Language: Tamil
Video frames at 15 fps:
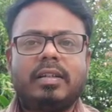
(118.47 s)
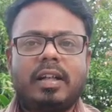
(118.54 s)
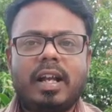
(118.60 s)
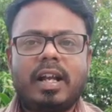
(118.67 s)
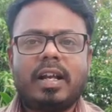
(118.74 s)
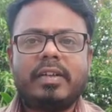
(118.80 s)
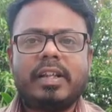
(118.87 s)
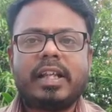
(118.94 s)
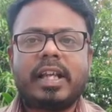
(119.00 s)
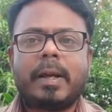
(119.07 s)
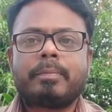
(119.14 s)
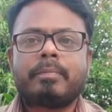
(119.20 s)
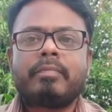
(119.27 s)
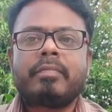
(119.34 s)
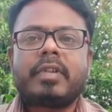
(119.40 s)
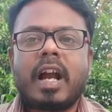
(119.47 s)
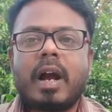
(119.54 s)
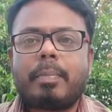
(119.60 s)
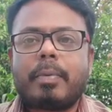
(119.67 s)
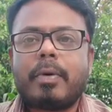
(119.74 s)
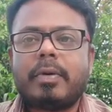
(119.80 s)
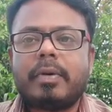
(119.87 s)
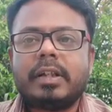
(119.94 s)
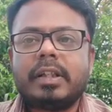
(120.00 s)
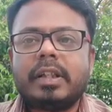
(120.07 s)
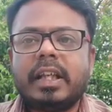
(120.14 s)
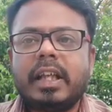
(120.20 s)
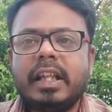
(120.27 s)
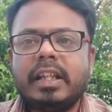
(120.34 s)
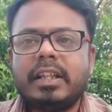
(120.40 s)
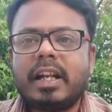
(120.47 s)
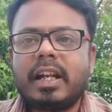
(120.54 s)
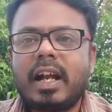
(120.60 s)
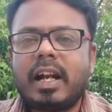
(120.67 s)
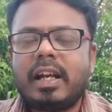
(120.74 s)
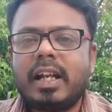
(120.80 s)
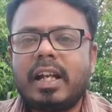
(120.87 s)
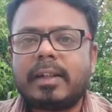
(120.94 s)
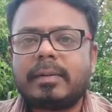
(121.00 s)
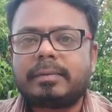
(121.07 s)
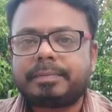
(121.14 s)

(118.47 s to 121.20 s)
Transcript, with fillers: நல்லா கவனிங்க அப்போது இந்த நாளில்